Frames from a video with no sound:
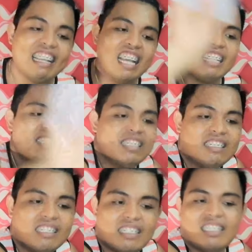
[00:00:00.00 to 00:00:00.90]
Ayan.
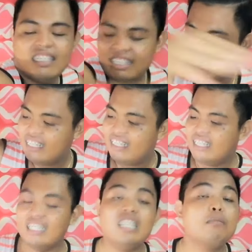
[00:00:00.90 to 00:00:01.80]

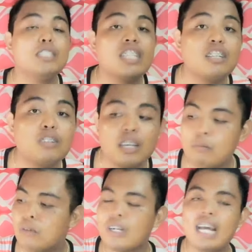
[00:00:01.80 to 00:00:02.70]
Hindi naman siya ganun
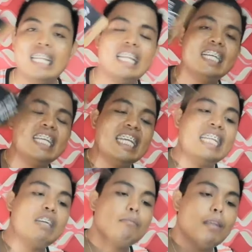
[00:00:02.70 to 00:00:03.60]
kamura.
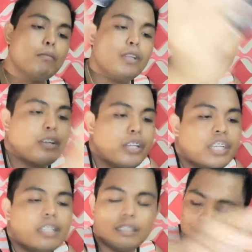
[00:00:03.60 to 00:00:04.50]
Lalagyan ng memory
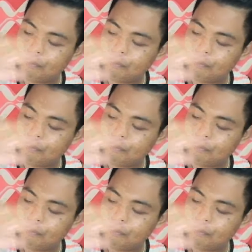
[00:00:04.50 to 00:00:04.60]
card.